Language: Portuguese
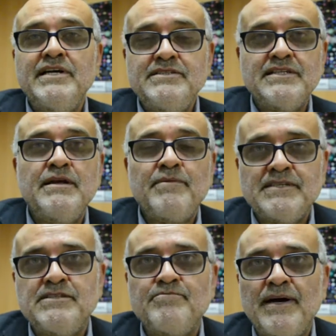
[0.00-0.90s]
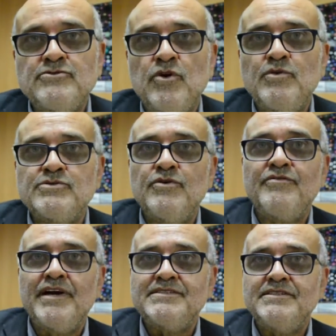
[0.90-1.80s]
a gente já tem participado de algumas
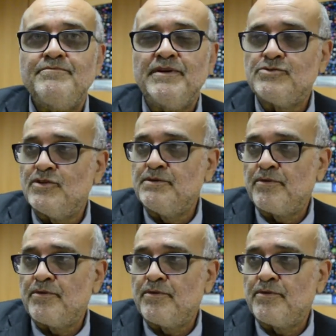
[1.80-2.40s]
conversas de pessoas